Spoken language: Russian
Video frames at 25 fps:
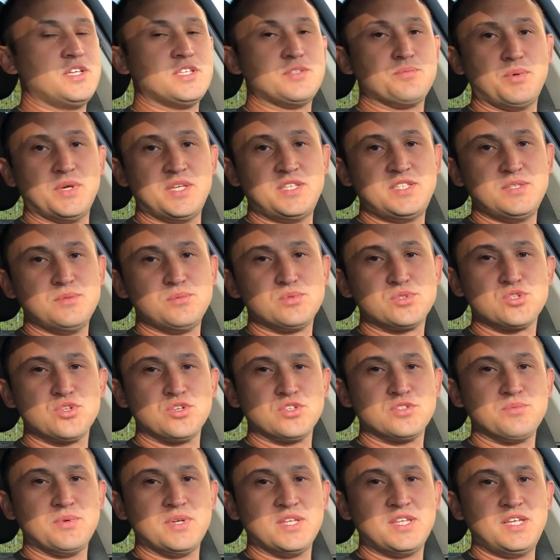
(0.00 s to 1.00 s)
Спасибо,
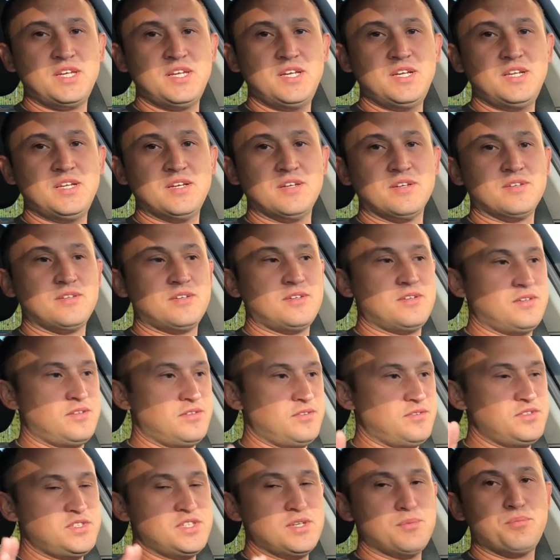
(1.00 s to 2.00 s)
что смотрели.
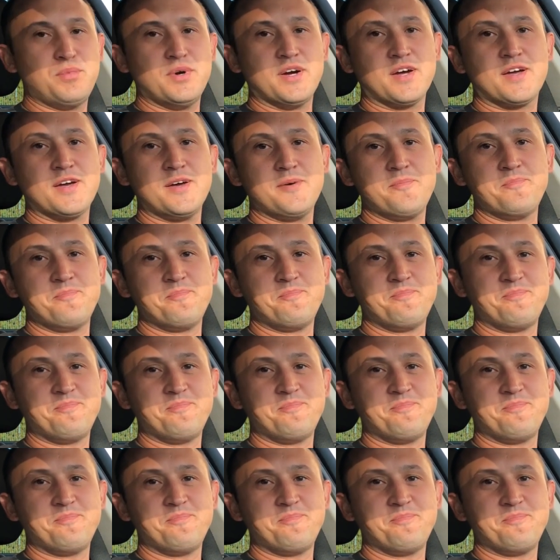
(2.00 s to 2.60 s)
Всем пока.